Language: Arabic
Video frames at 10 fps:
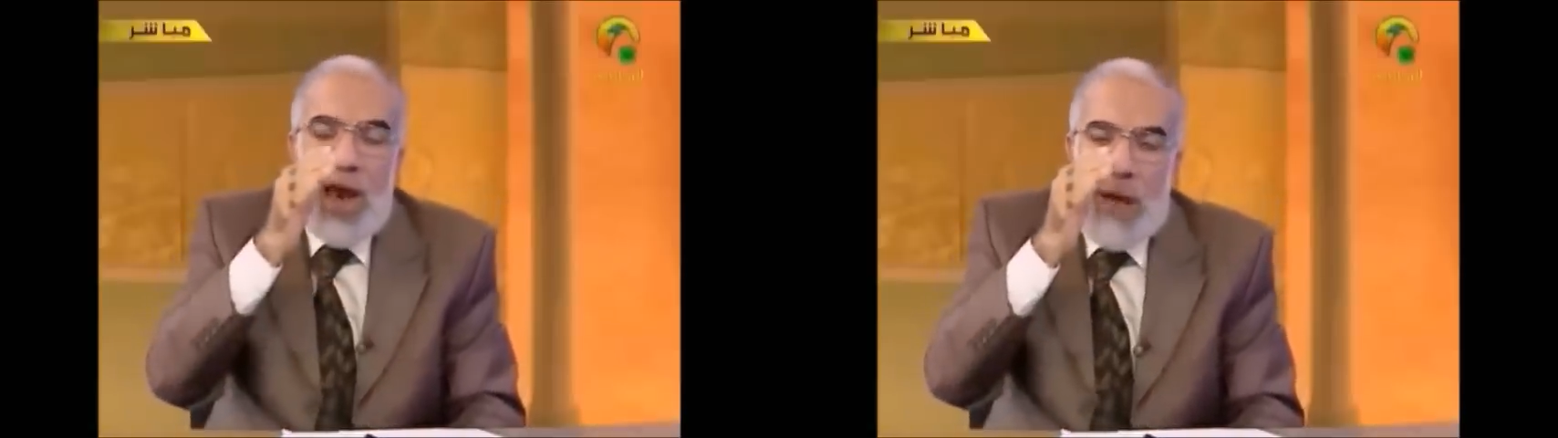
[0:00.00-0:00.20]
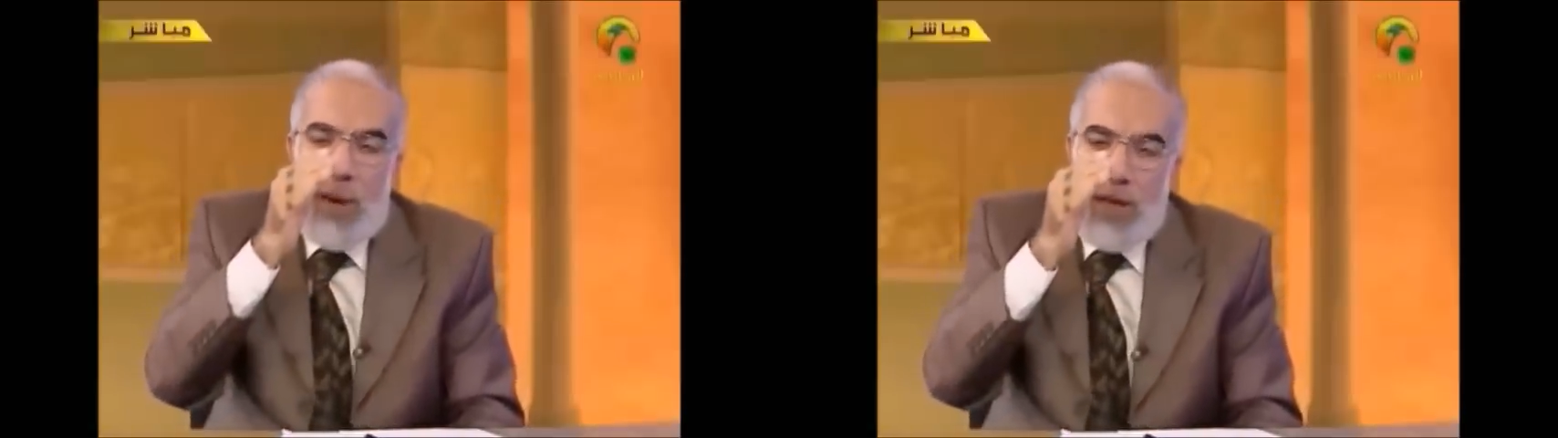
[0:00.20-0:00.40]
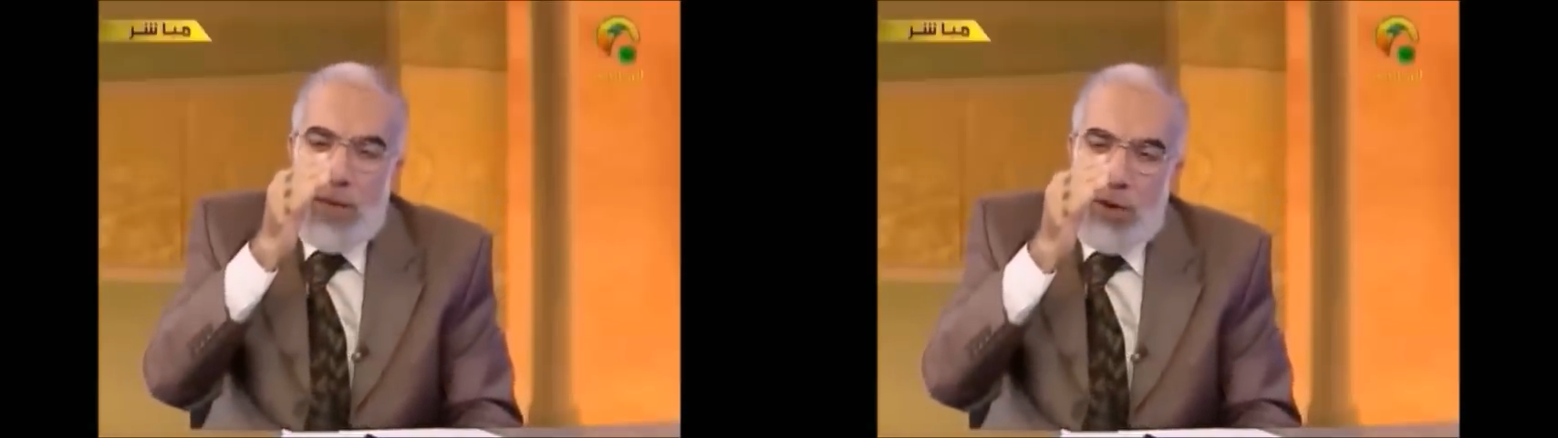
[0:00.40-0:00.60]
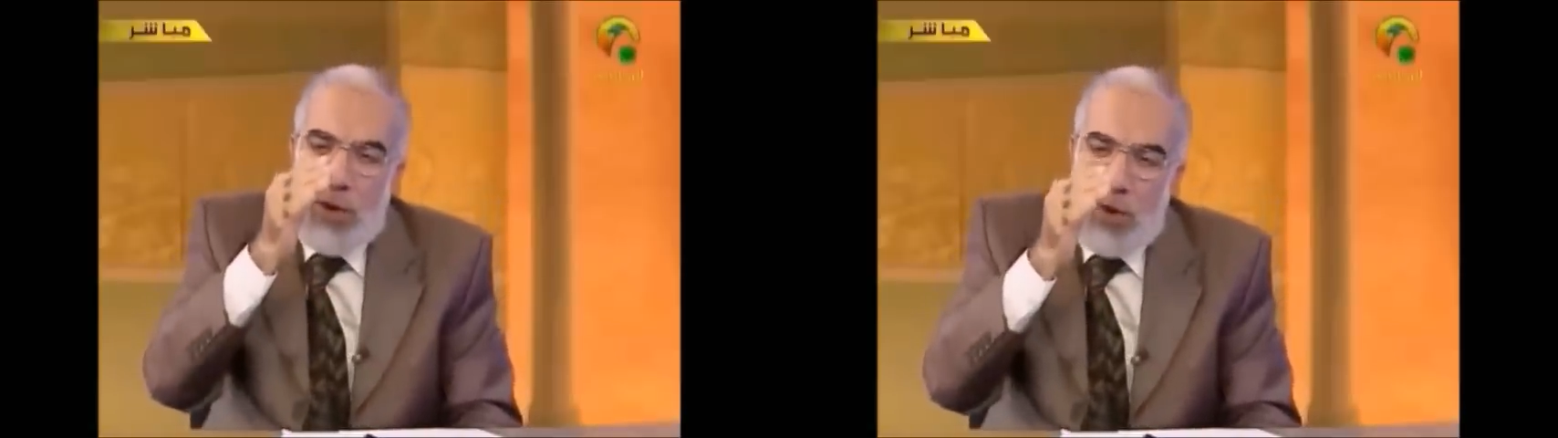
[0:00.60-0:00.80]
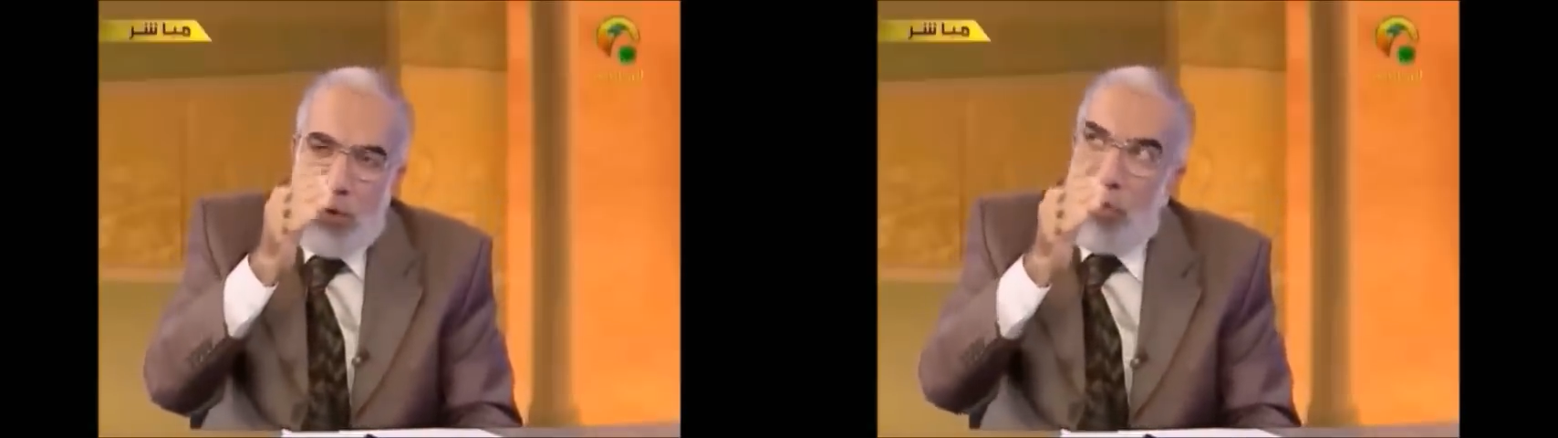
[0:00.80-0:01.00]
أنا عملت إيه
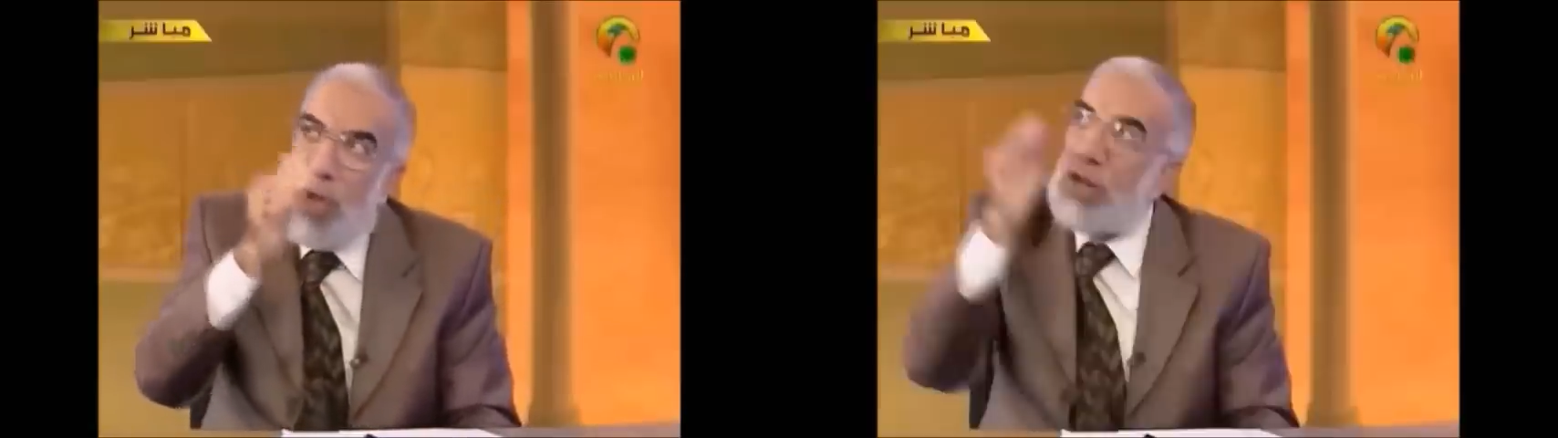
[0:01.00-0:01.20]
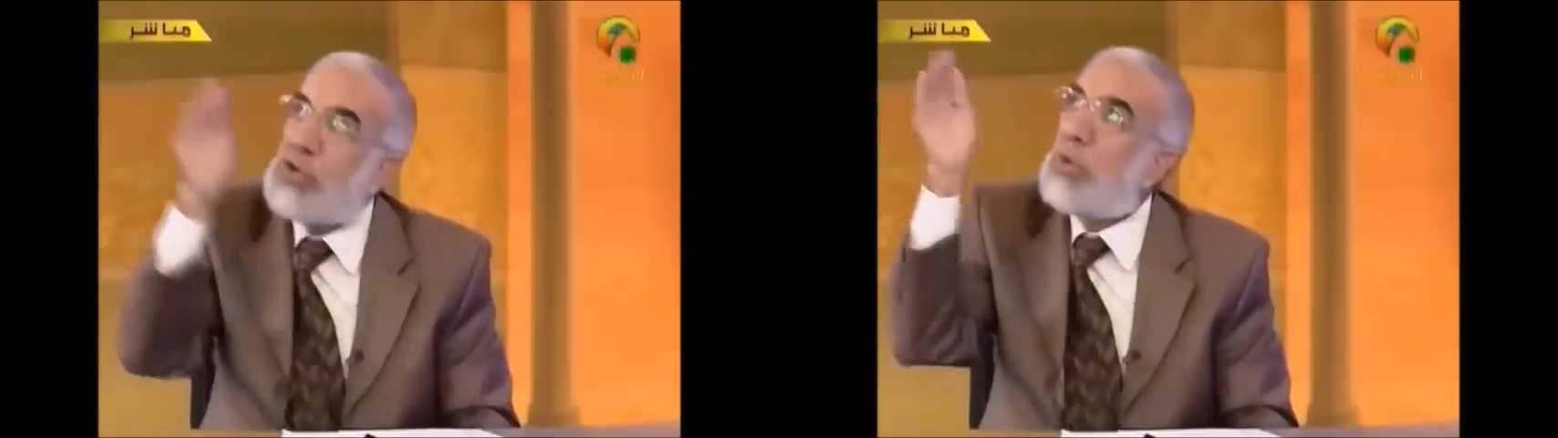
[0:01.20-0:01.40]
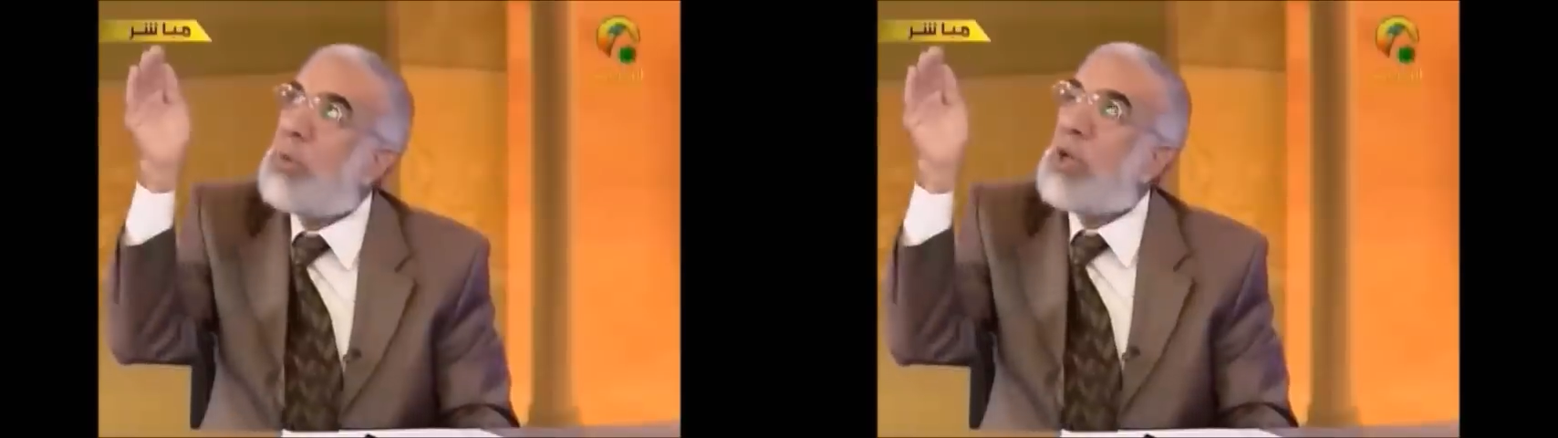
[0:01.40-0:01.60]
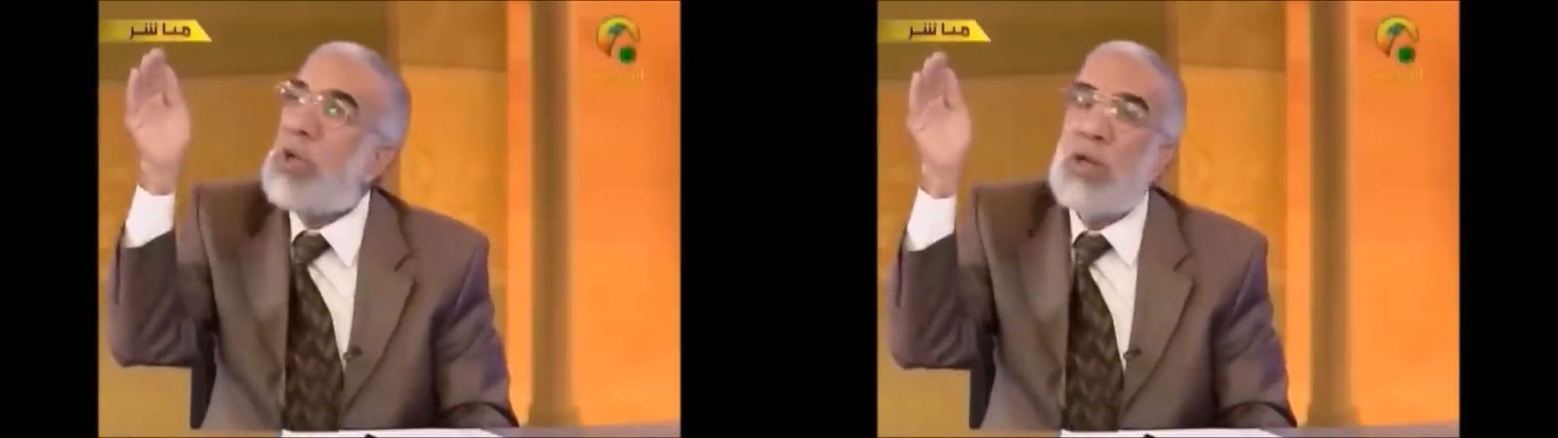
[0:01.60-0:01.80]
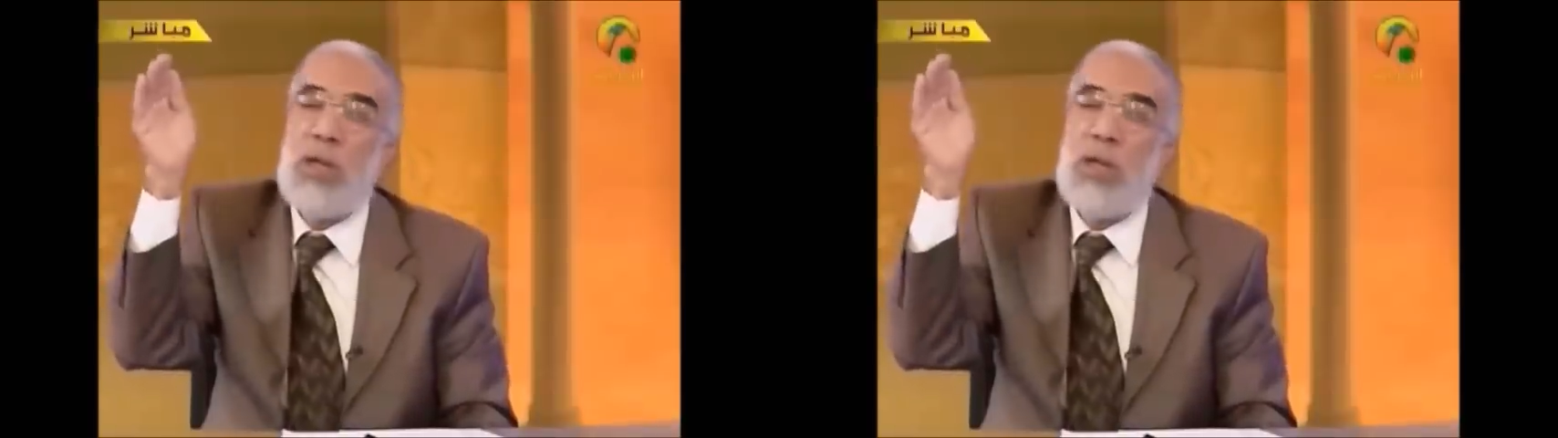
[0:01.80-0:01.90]
من الظهر إلى الصبح؟